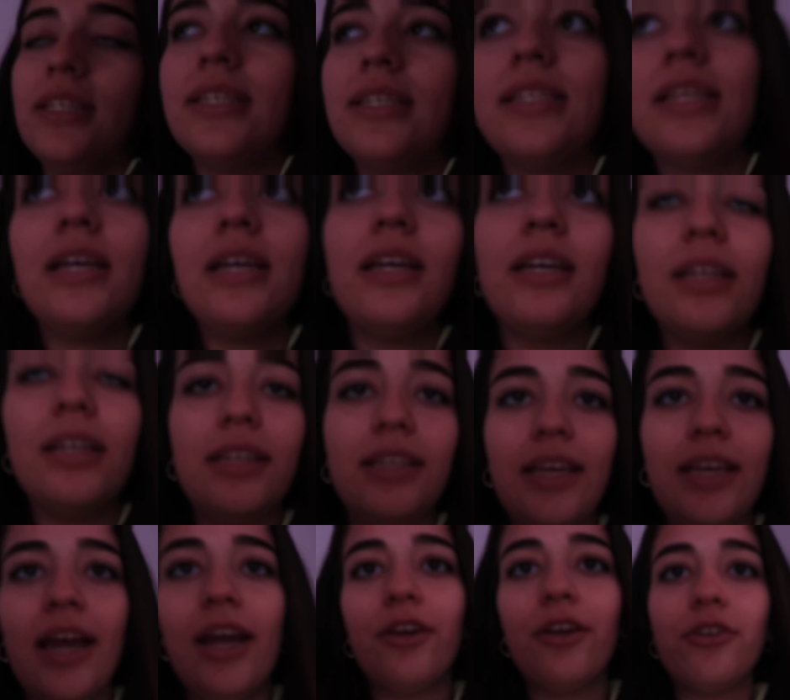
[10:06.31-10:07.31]
size
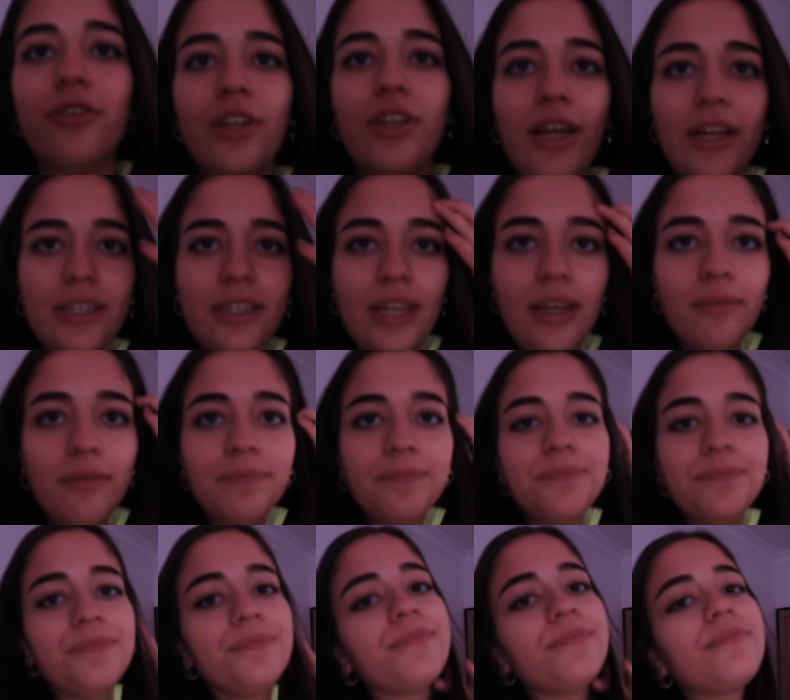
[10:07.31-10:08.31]
diğer günlerde
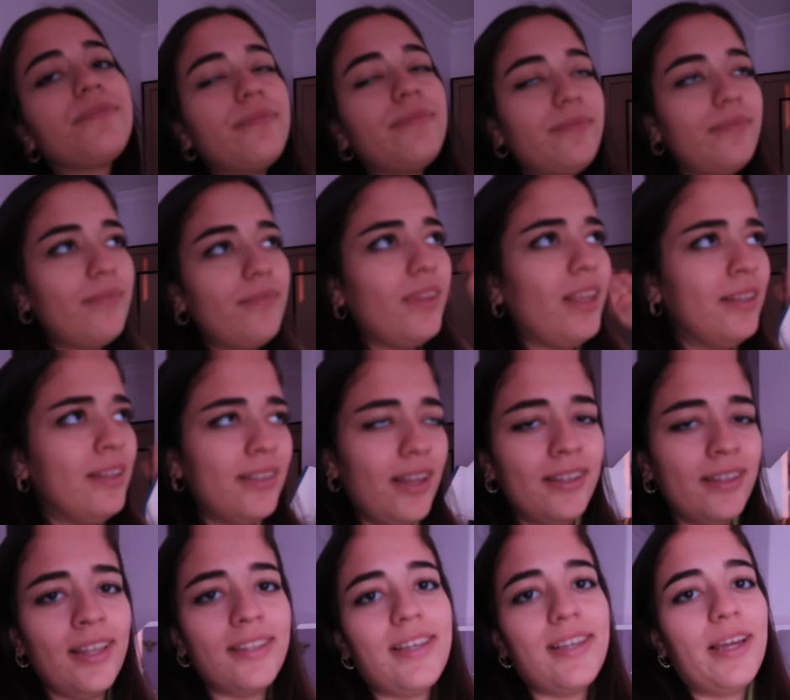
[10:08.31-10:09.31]

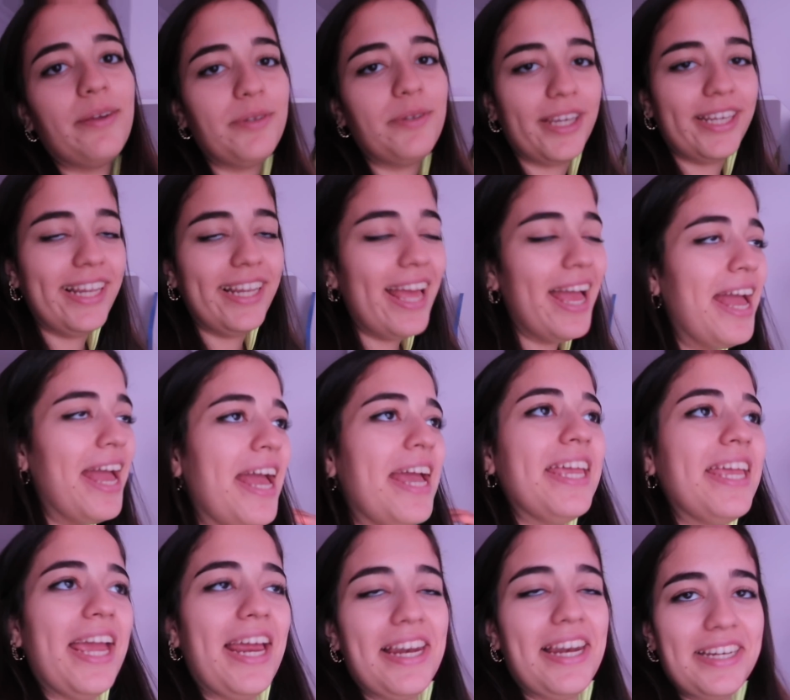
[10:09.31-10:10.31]
daha detaylı bir şekilde
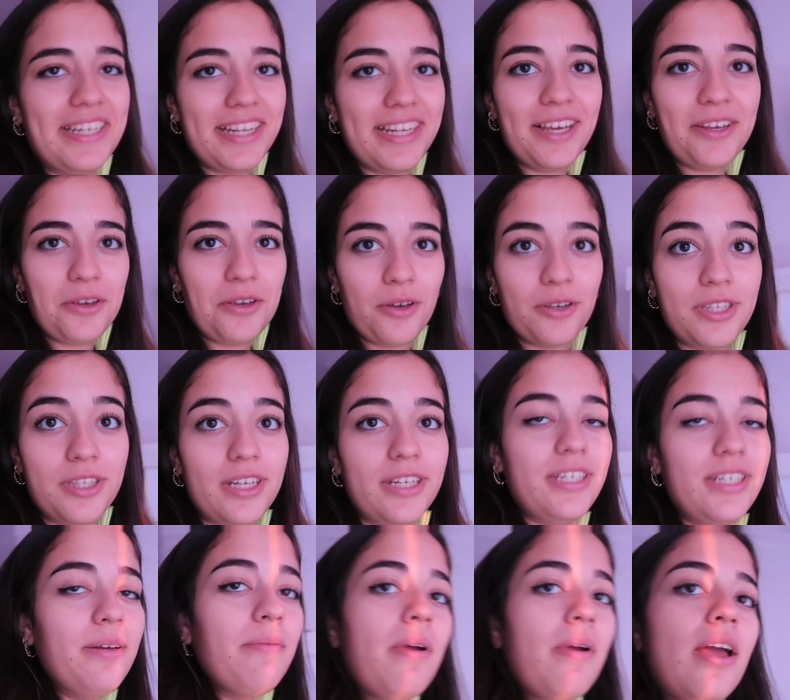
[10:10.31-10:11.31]
yerleşirken
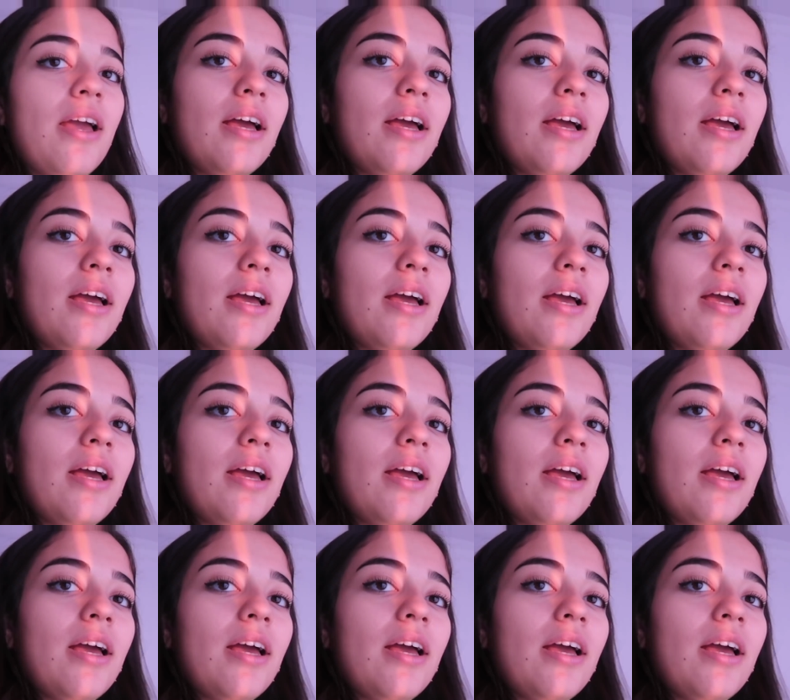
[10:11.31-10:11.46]
göstereceğim.